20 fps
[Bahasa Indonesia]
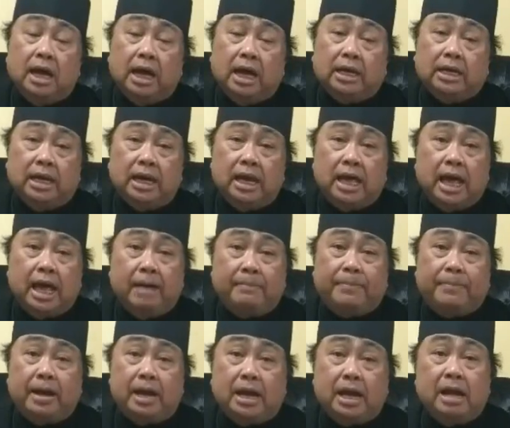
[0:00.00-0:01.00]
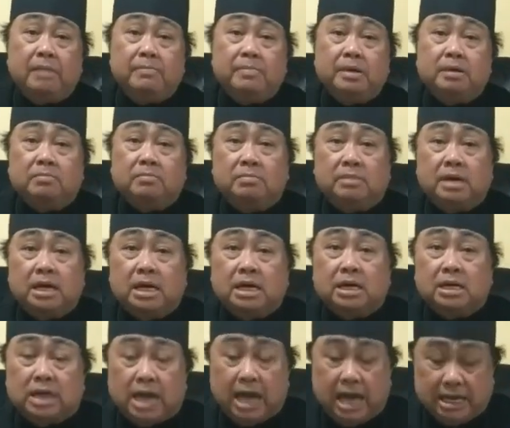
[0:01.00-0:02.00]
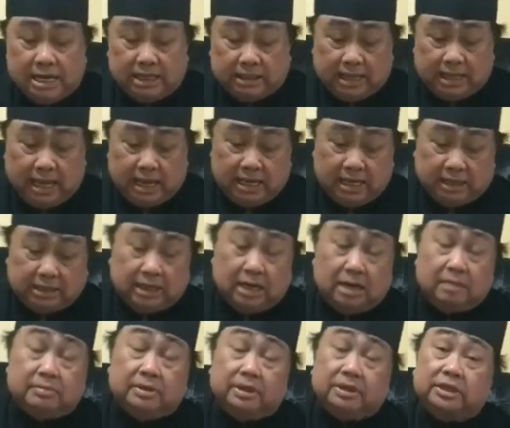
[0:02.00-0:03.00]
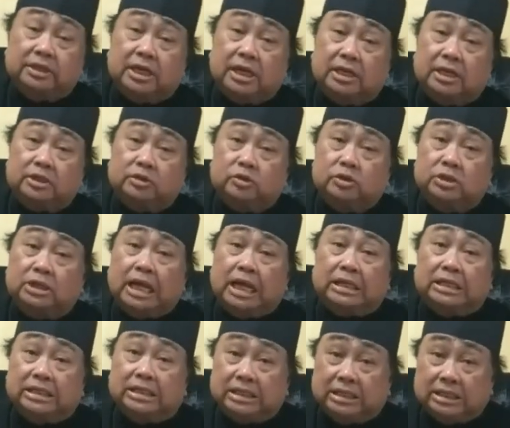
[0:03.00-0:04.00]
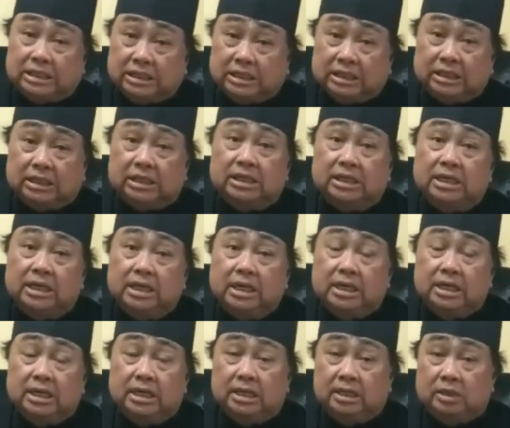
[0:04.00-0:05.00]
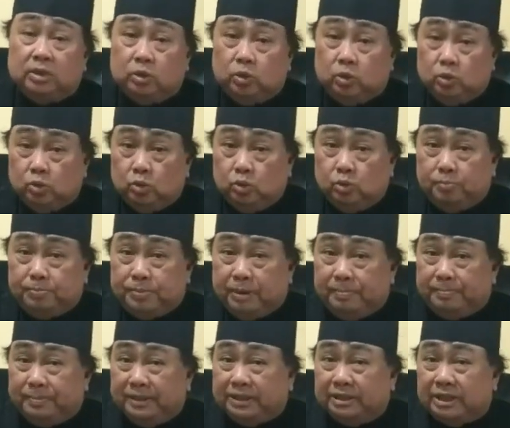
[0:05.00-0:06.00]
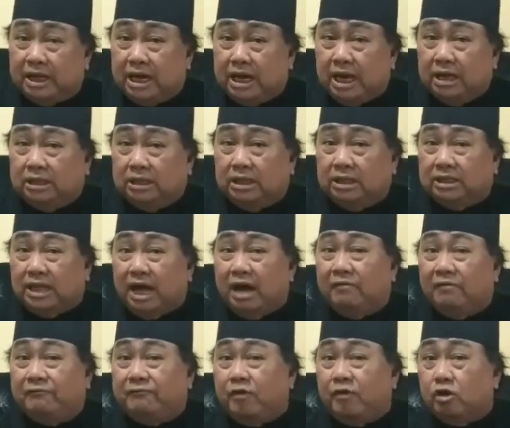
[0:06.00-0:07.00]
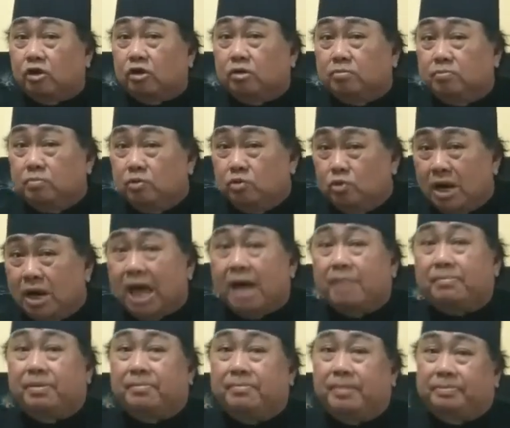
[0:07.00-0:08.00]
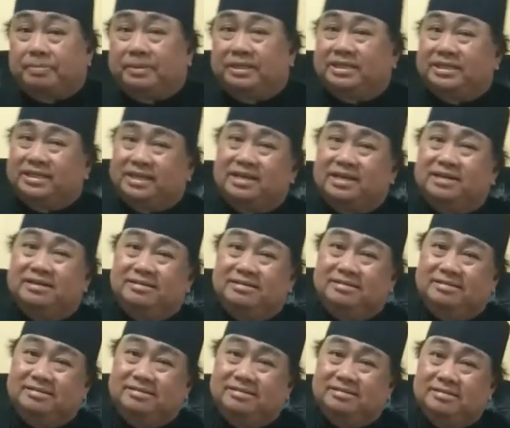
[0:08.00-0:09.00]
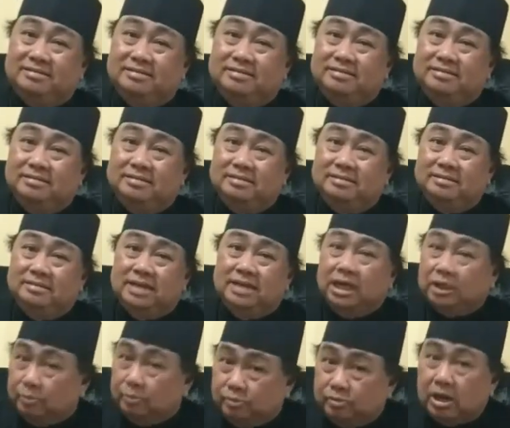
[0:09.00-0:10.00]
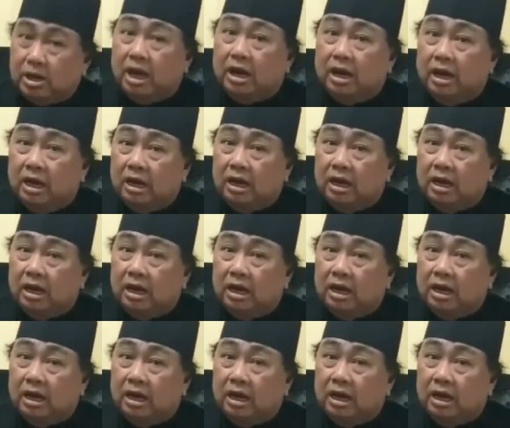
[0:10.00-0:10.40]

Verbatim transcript: adalah apakah memang ayat-ayat dalam kisah Rasul tadi itu berbicara tentang formula pembaptisan atau bukan?